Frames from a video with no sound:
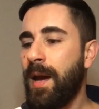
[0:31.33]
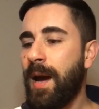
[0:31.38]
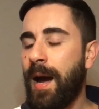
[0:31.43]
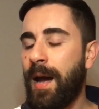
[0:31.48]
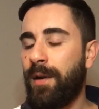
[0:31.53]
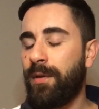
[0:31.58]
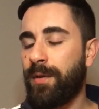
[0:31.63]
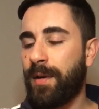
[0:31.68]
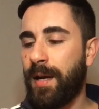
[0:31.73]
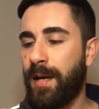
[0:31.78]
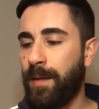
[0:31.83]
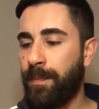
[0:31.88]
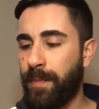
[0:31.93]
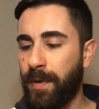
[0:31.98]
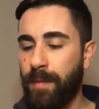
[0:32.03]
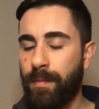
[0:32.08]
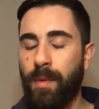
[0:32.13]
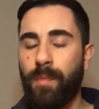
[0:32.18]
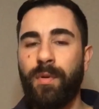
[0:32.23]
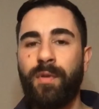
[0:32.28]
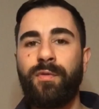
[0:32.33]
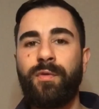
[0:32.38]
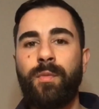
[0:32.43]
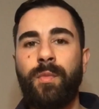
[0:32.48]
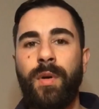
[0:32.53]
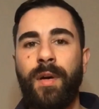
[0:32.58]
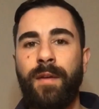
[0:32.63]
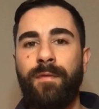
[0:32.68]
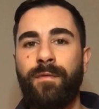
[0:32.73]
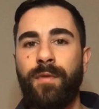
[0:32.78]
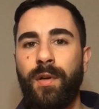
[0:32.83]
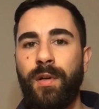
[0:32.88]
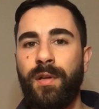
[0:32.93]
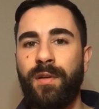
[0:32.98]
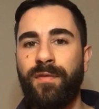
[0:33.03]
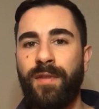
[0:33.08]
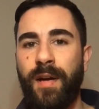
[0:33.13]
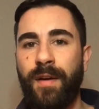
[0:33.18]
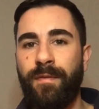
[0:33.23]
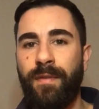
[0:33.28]
Allora, il primo profumo che voglio
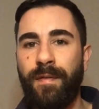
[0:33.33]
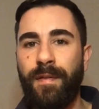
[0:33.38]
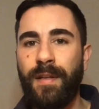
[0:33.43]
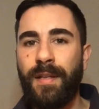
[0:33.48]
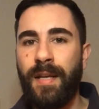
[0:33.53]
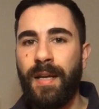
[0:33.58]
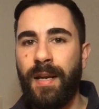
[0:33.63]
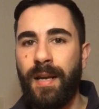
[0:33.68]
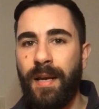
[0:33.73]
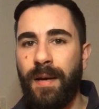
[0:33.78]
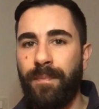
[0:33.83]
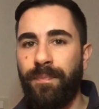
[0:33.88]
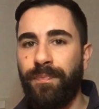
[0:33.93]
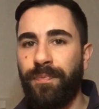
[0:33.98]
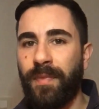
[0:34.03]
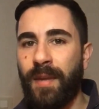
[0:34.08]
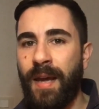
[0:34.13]
farvi vedere